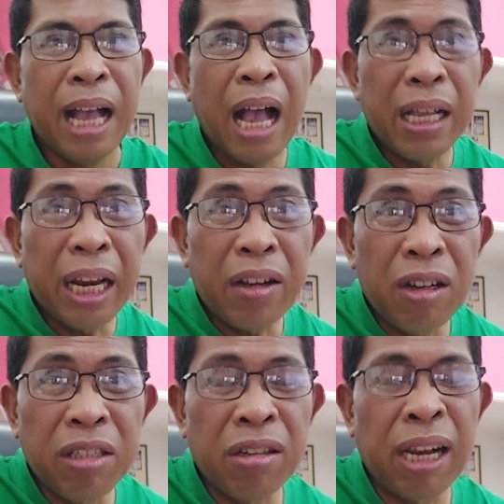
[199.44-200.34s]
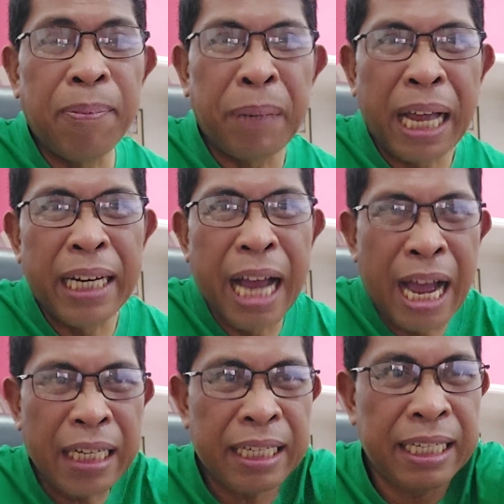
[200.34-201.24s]
agricultural
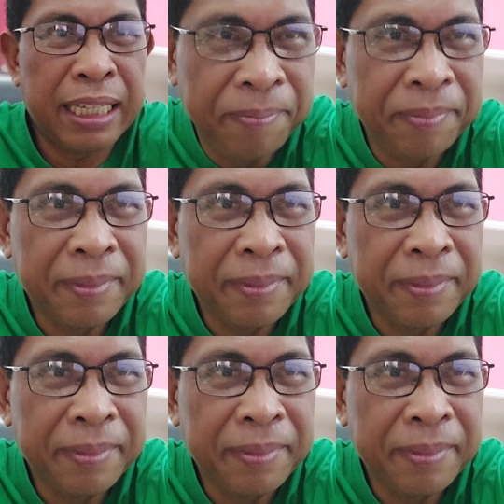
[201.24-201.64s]
products,